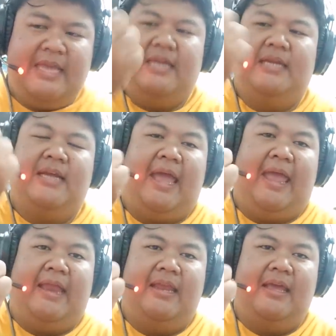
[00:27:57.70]
ยิงแข
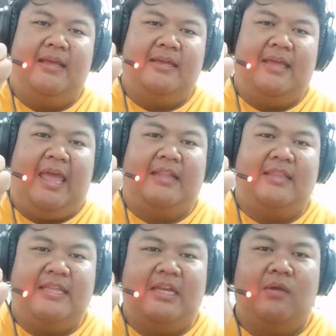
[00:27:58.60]
นเนี่ยแขน
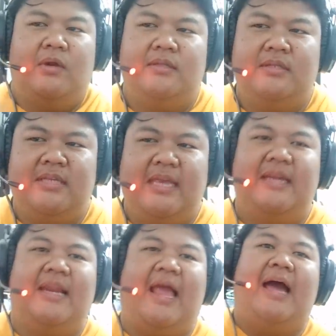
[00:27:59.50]
ติดจรวดยิง
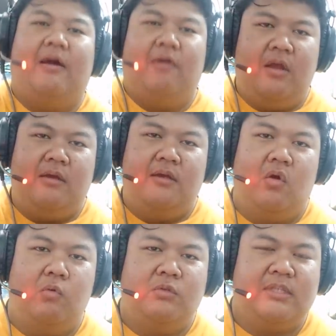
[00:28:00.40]
ลากเอาไอค
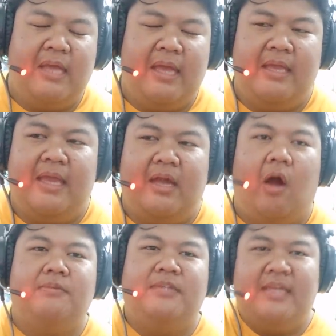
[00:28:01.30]
รูซไอไอค
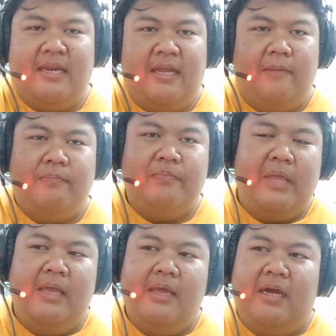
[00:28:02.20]
อฟซิเดียนเนี่ย
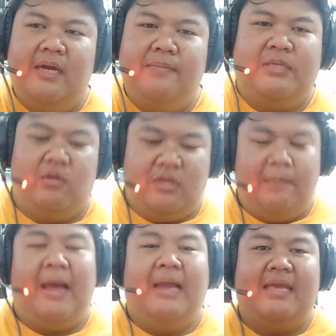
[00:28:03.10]
ขึ้นไปชนกับบา